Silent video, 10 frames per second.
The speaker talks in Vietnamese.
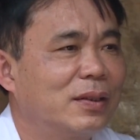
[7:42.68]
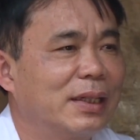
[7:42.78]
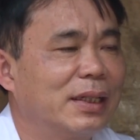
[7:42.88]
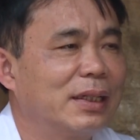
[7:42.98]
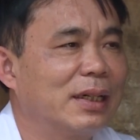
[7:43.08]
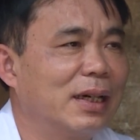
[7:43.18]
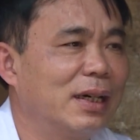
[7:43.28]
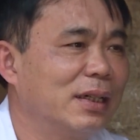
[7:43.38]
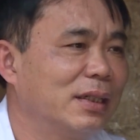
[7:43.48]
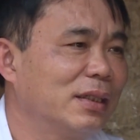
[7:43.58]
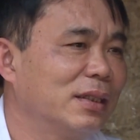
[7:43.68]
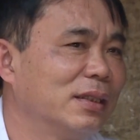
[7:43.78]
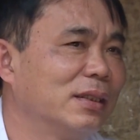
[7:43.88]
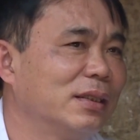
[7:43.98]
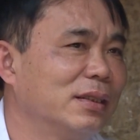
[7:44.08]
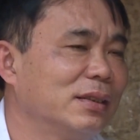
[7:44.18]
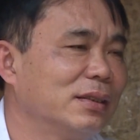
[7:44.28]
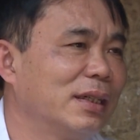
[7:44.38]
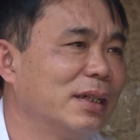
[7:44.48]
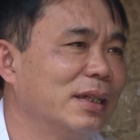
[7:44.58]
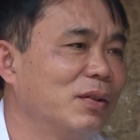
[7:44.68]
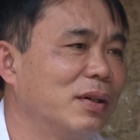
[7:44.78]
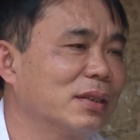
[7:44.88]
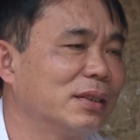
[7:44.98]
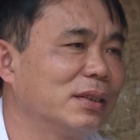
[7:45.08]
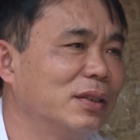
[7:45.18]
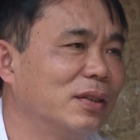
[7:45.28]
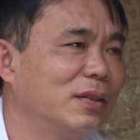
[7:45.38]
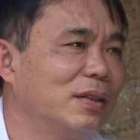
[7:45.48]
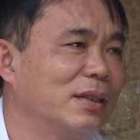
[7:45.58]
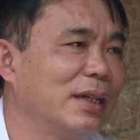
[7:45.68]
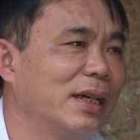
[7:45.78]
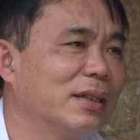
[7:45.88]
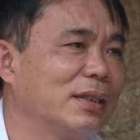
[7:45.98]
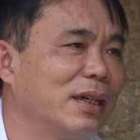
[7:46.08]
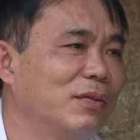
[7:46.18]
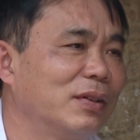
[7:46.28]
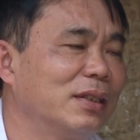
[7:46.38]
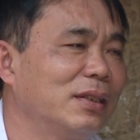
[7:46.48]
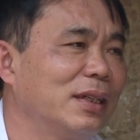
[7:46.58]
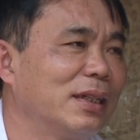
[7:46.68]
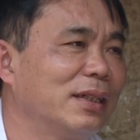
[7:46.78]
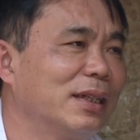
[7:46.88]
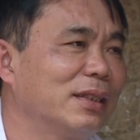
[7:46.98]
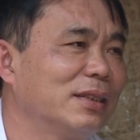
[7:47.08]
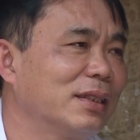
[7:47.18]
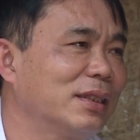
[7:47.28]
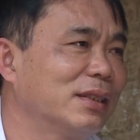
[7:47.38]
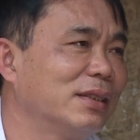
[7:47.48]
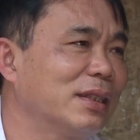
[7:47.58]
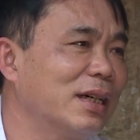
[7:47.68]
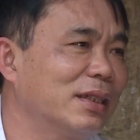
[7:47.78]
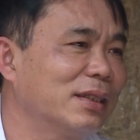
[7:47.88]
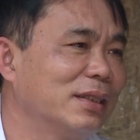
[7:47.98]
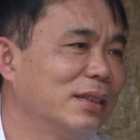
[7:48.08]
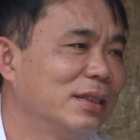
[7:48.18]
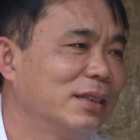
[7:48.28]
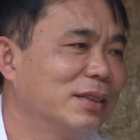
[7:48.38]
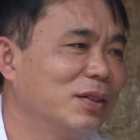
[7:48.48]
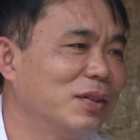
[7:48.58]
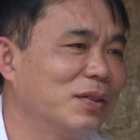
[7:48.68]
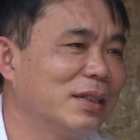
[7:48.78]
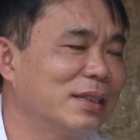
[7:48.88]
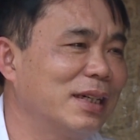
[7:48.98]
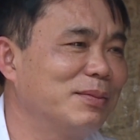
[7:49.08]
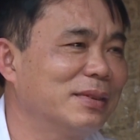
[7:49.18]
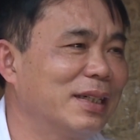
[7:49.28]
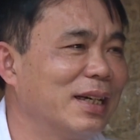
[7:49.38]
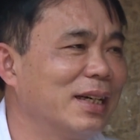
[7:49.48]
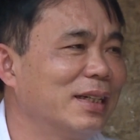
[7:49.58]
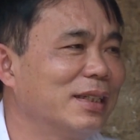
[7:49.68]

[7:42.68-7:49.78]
kể cả đỡ đệ hoặc từ chứ đó đệ người ta vẫn lấy cái lách nửa tự cắt sau đó ra tắm khe